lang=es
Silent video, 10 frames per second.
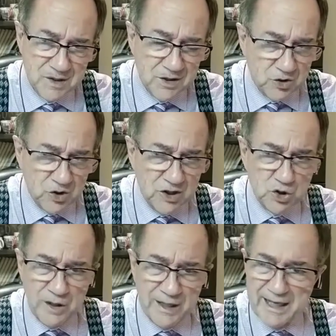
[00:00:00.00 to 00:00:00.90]
Entonces,
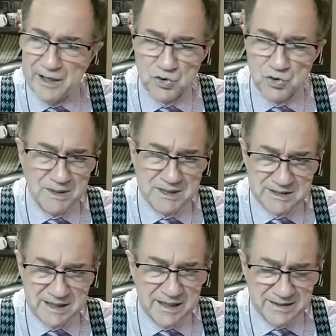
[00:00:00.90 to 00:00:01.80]
ojalá no tomes
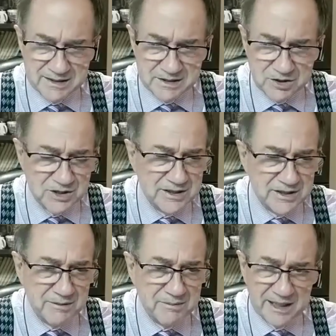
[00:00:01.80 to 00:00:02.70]
esa decisión de
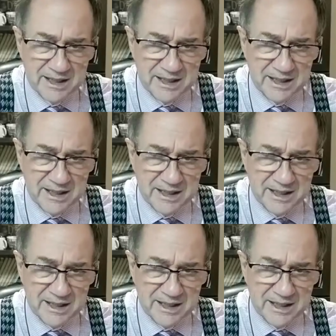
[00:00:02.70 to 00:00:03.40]
terminar con ella.